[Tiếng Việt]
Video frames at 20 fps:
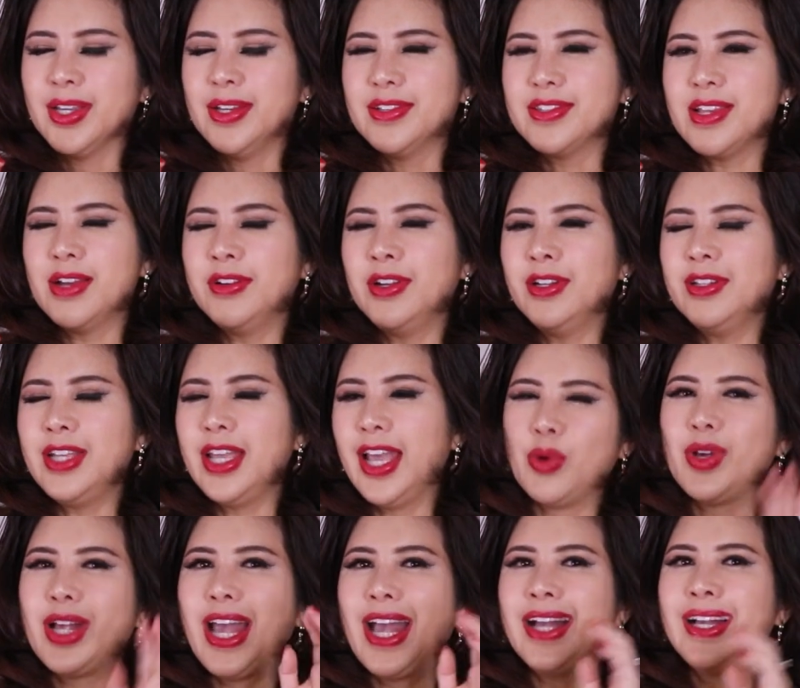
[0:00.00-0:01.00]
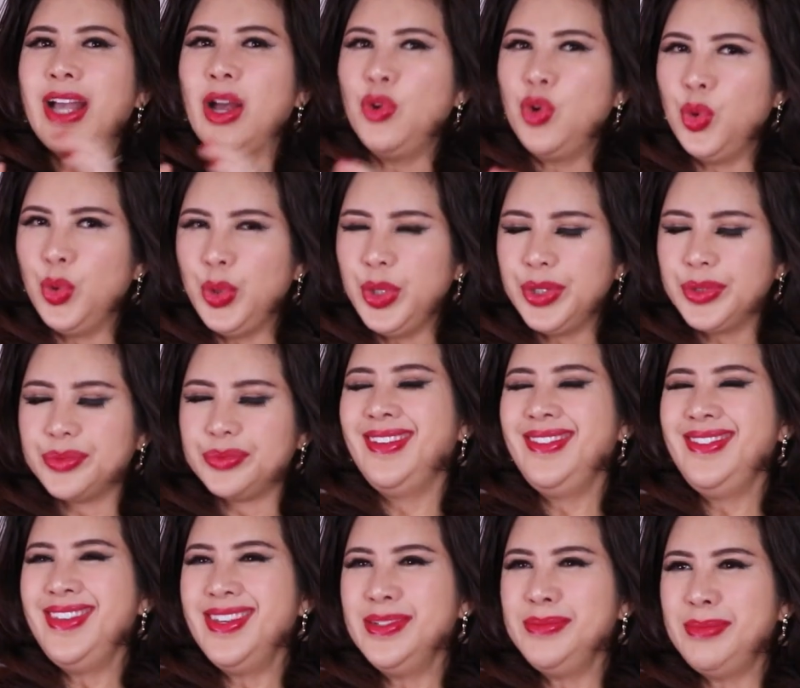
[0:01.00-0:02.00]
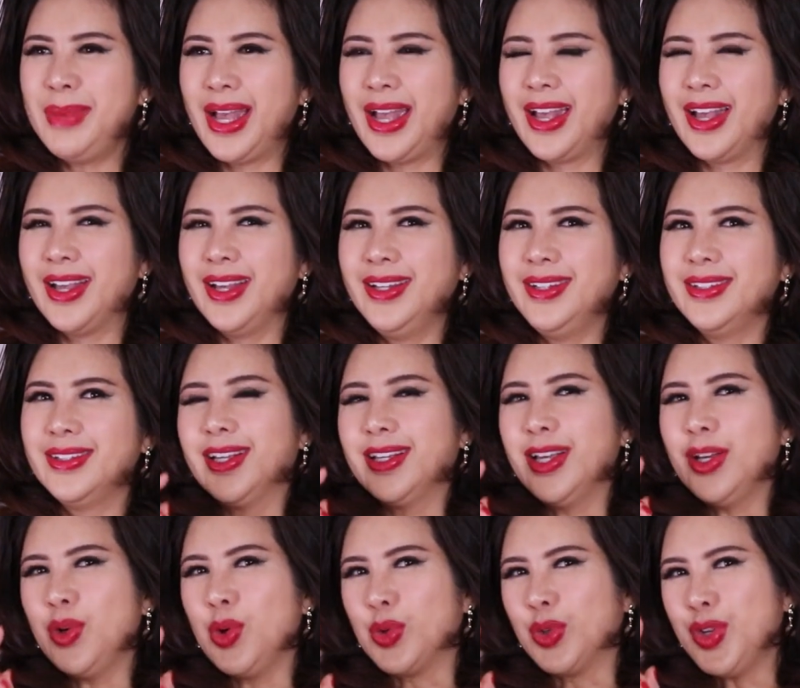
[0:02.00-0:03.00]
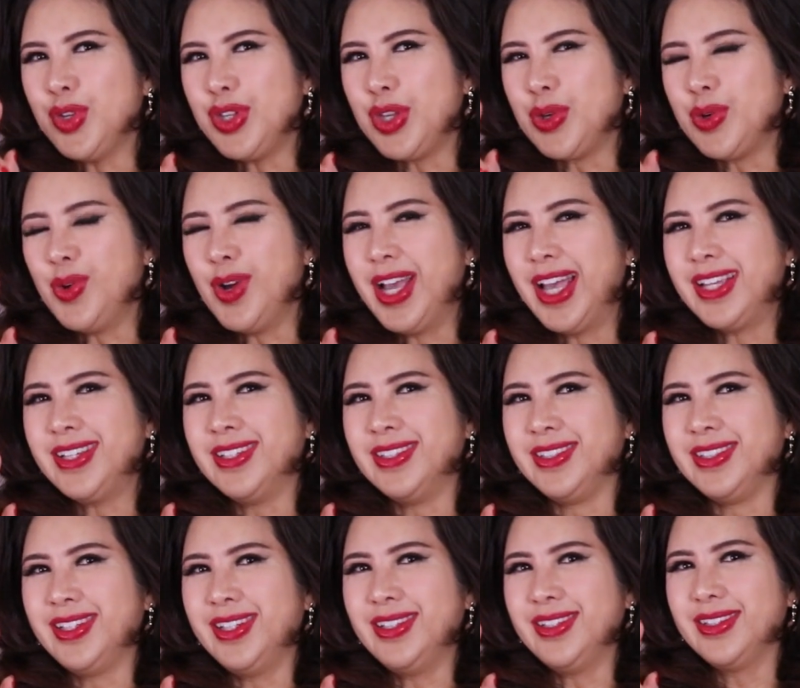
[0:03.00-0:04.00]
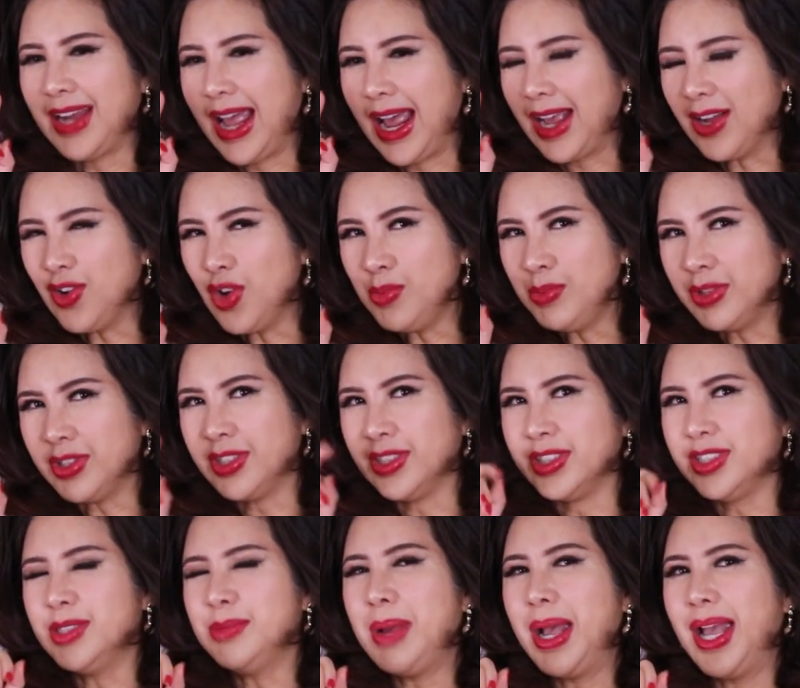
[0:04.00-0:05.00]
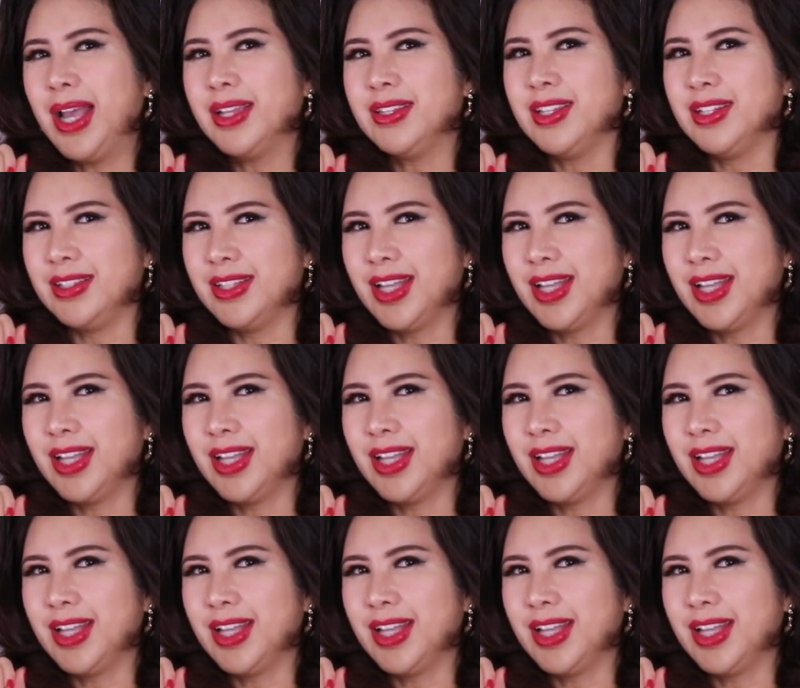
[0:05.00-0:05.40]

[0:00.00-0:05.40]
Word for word: sau đó thì hậu cả cao lui nhưng mà cái cuộc nói chuyện của hai người đó đã có một người thứ ba nhìn